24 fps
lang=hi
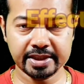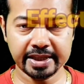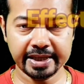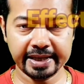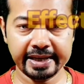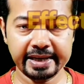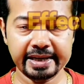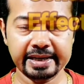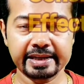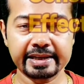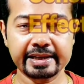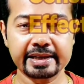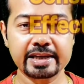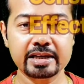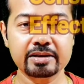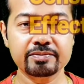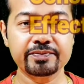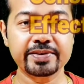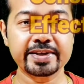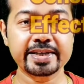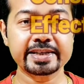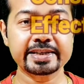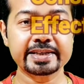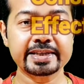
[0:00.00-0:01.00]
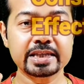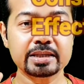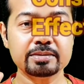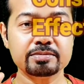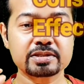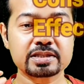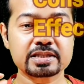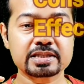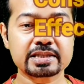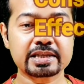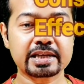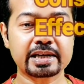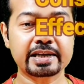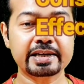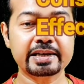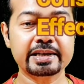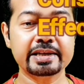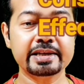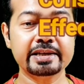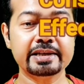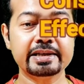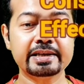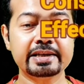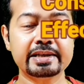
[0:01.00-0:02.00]
एंड इफेक्टिव
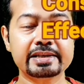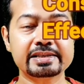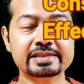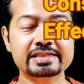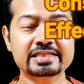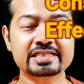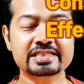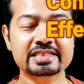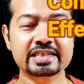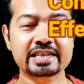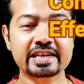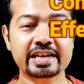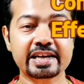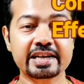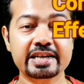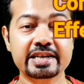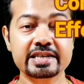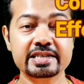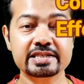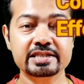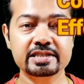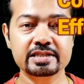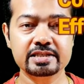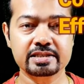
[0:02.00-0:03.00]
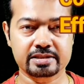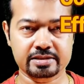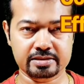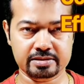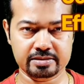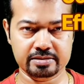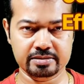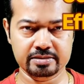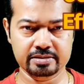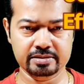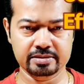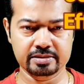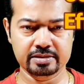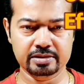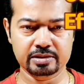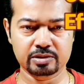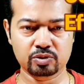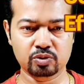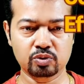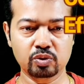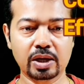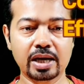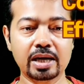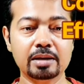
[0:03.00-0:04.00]
स्टडी स्ट्रैटेजीज
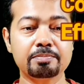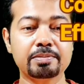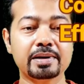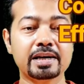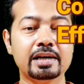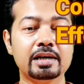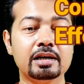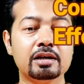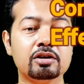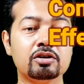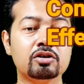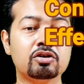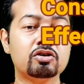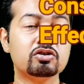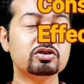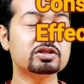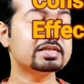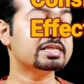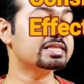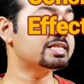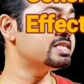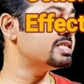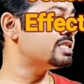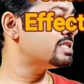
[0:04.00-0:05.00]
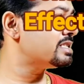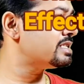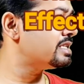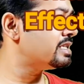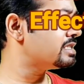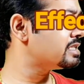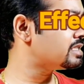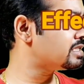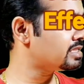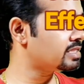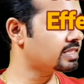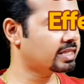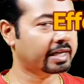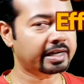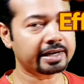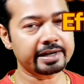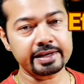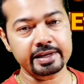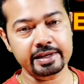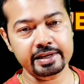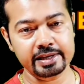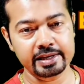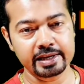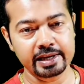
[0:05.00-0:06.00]
तो आपका कॉन्सिस्टेंट
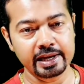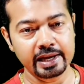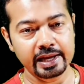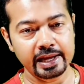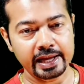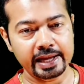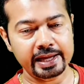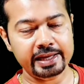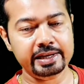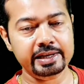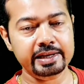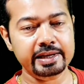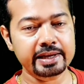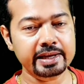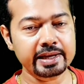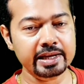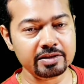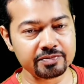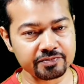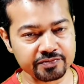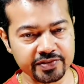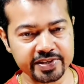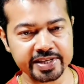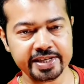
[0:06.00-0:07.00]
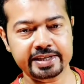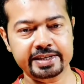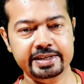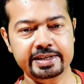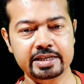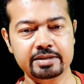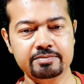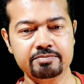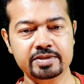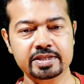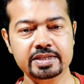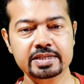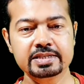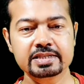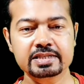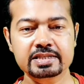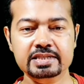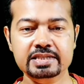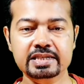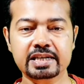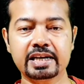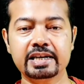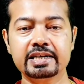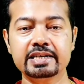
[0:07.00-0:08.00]
स्टडी एंड इफेक्टिव
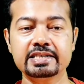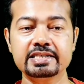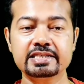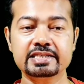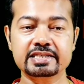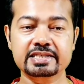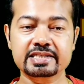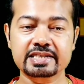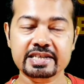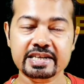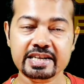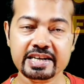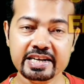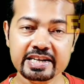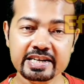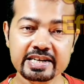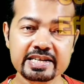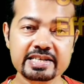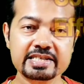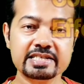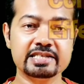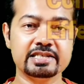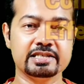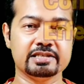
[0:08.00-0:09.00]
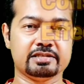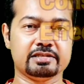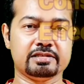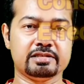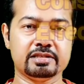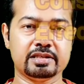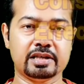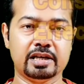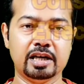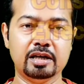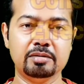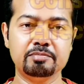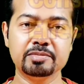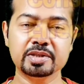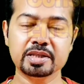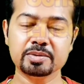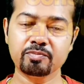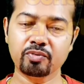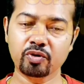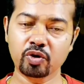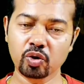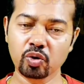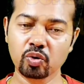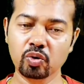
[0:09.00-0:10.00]
स्टडी स्ट्रैटेजीज हम
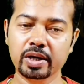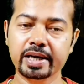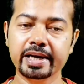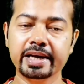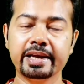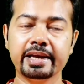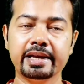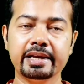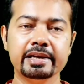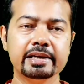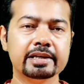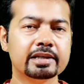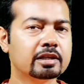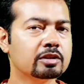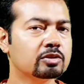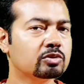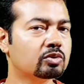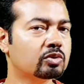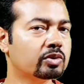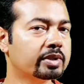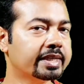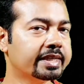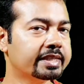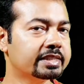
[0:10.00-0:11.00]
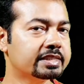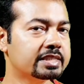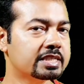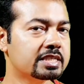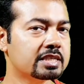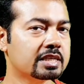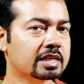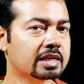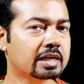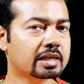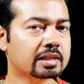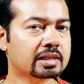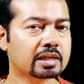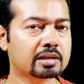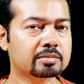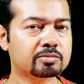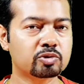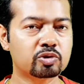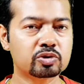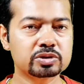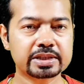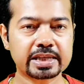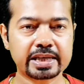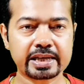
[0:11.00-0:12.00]
फॉलो करें तो ये चीज़ खत्म
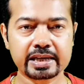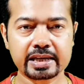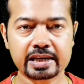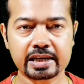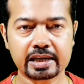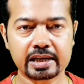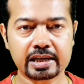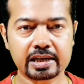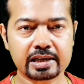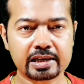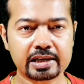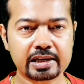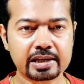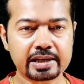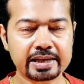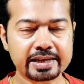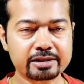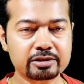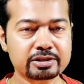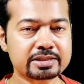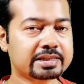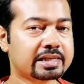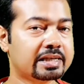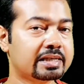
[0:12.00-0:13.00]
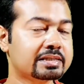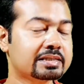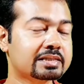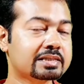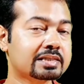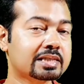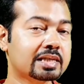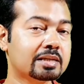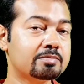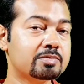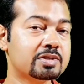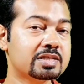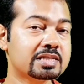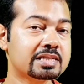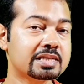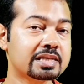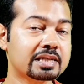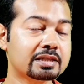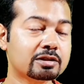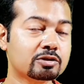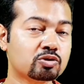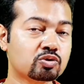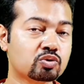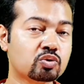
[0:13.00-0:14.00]
हो जाएगा एंड इसका सबसे
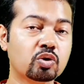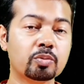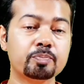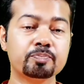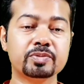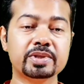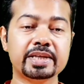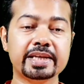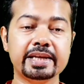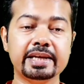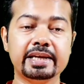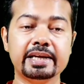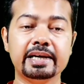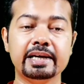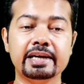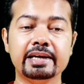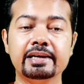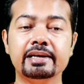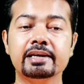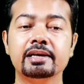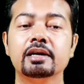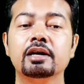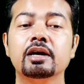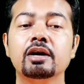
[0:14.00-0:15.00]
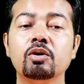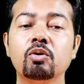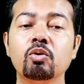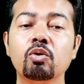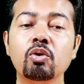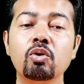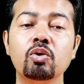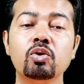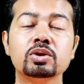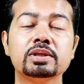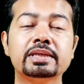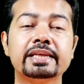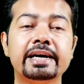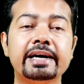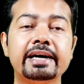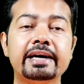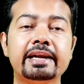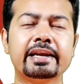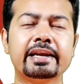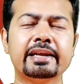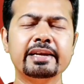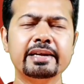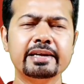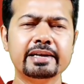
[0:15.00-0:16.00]
तोप तरीका है वो होता
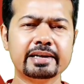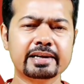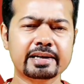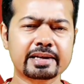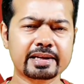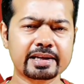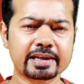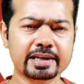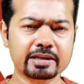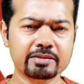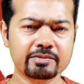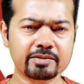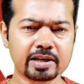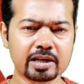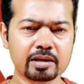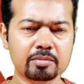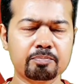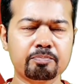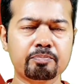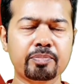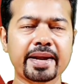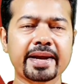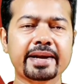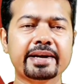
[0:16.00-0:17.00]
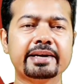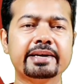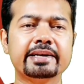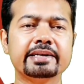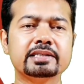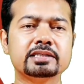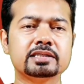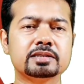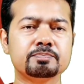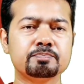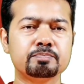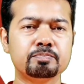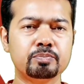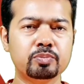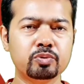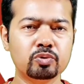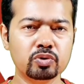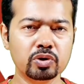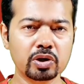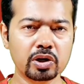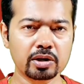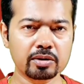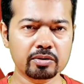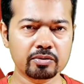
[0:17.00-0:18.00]
रिट्राइवल प्रैक्टिस
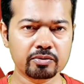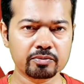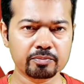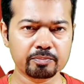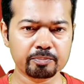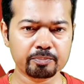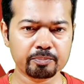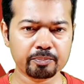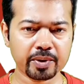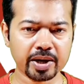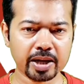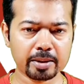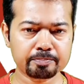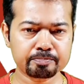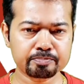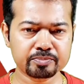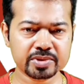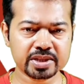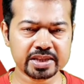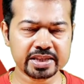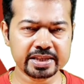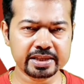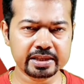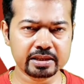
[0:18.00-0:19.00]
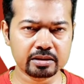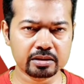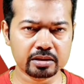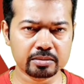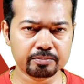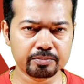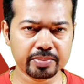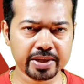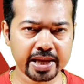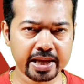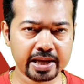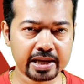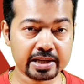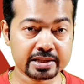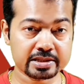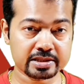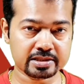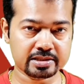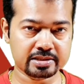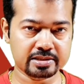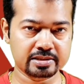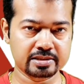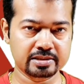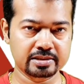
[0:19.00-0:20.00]
पुनः प्राप्ति
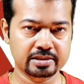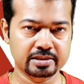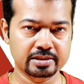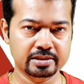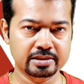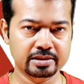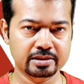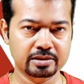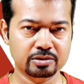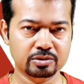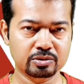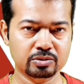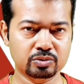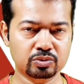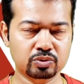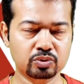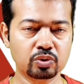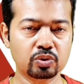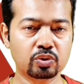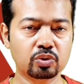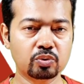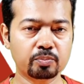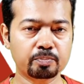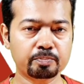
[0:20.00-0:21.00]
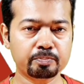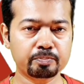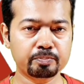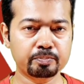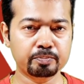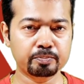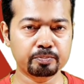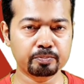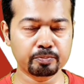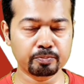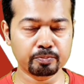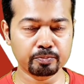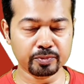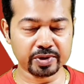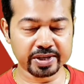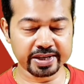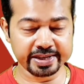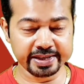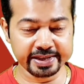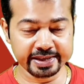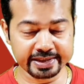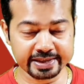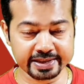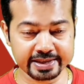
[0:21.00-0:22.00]
अभ्यास तो
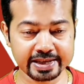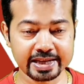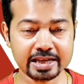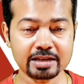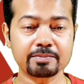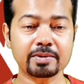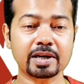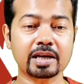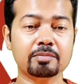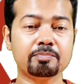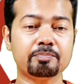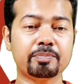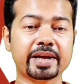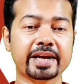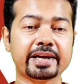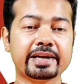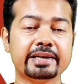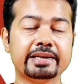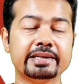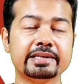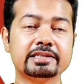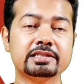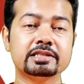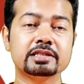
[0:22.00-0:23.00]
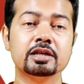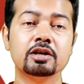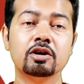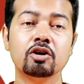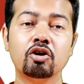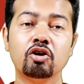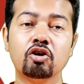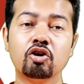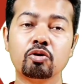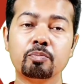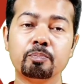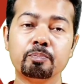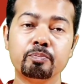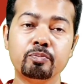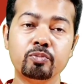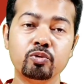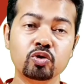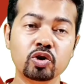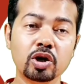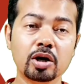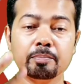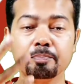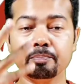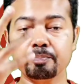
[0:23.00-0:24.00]
रिट्राइवल प्रैक्टिस और
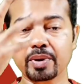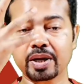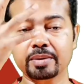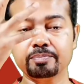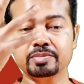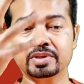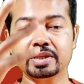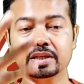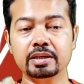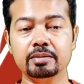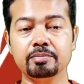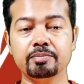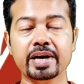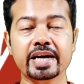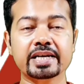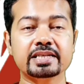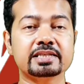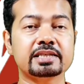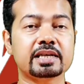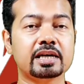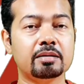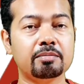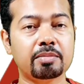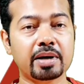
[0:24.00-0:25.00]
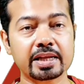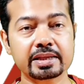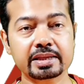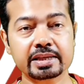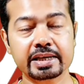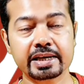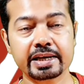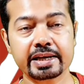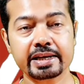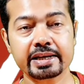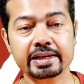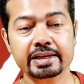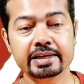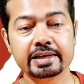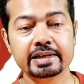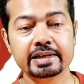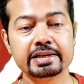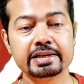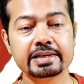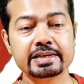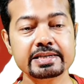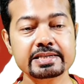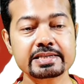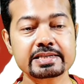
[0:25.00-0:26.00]
पुनः प्राप्ति अभ्यास का बात करें
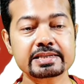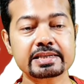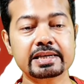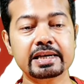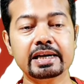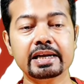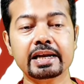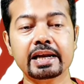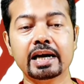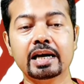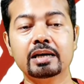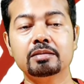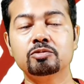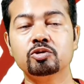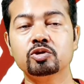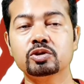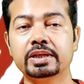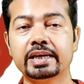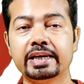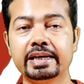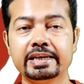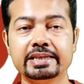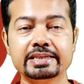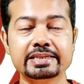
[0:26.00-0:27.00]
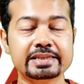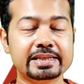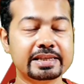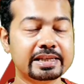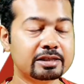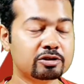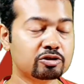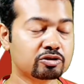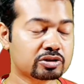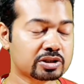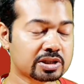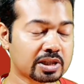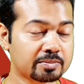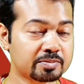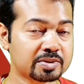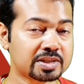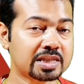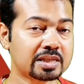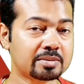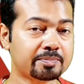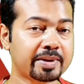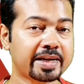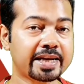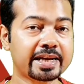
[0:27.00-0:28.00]
इसका नाम होता है इसके लिए जो
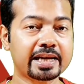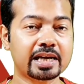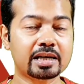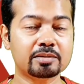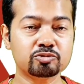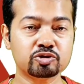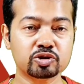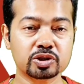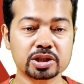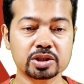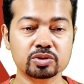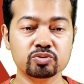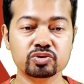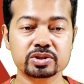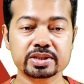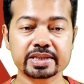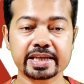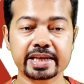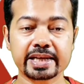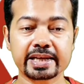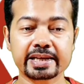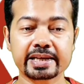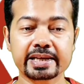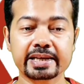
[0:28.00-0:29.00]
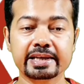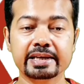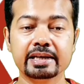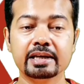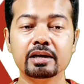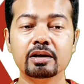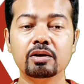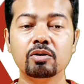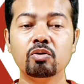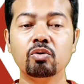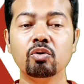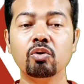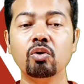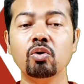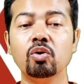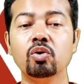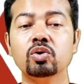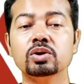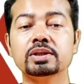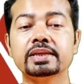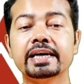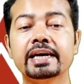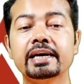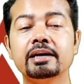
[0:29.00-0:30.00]
सबसे पहले हम जो यूज़ करेंगे वो
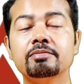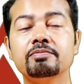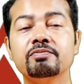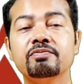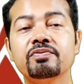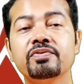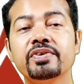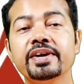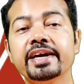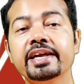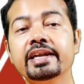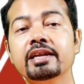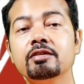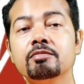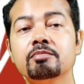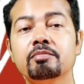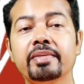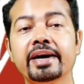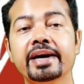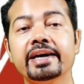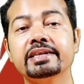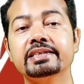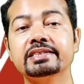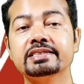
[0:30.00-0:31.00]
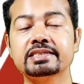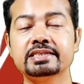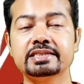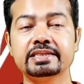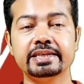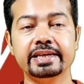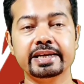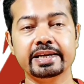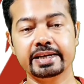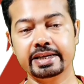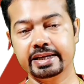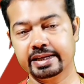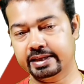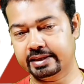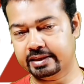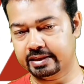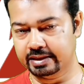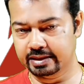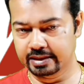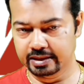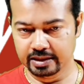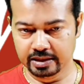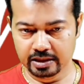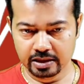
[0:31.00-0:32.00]
होता है फिनमैन टेक्निक
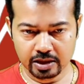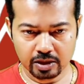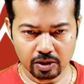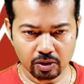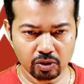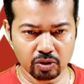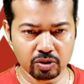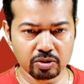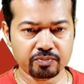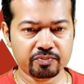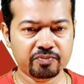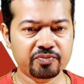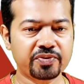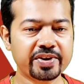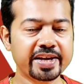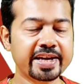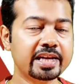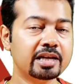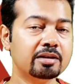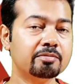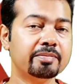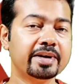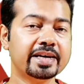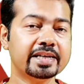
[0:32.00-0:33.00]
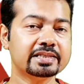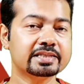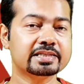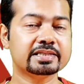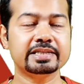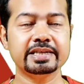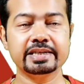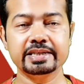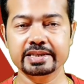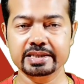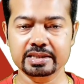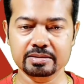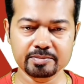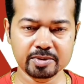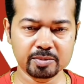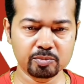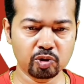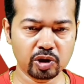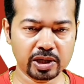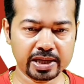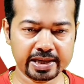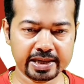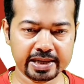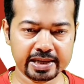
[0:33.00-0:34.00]
और फिनमैन्स टेक्निक में
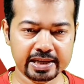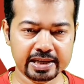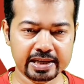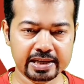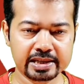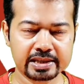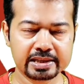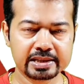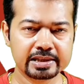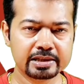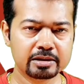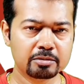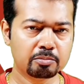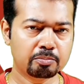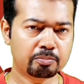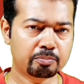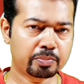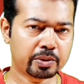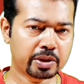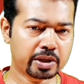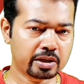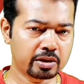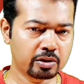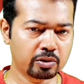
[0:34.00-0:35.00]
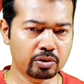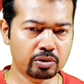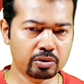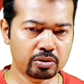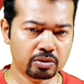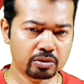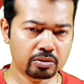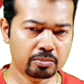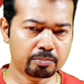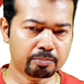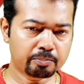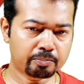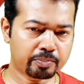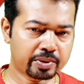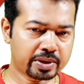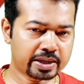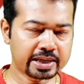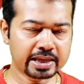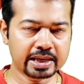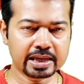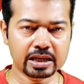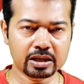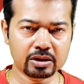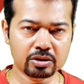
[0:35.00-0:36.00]
बोला गया पढ़ो
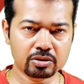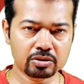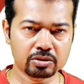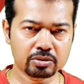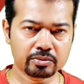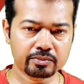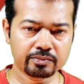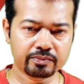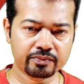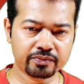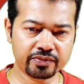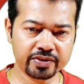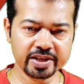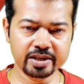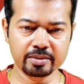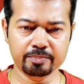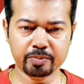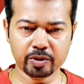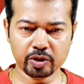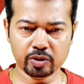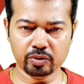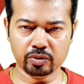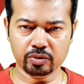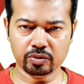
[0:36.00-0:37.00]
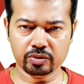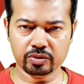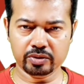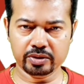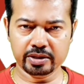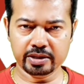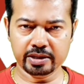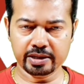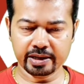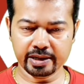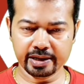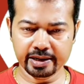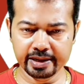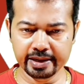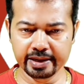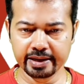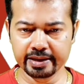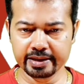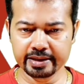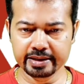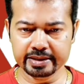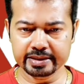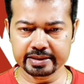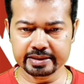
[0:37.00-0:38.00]
पढ़ाओ फिर पढ़ो
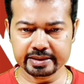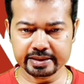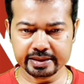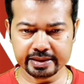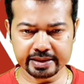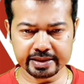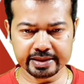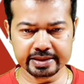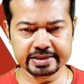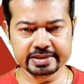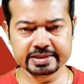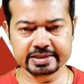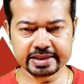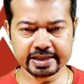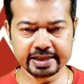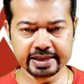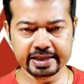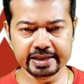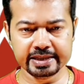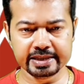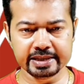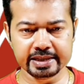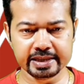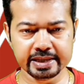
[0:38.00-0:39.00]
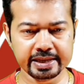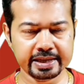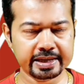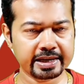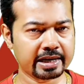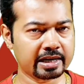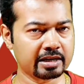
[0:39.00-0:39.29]
रीड रिसाइट एंड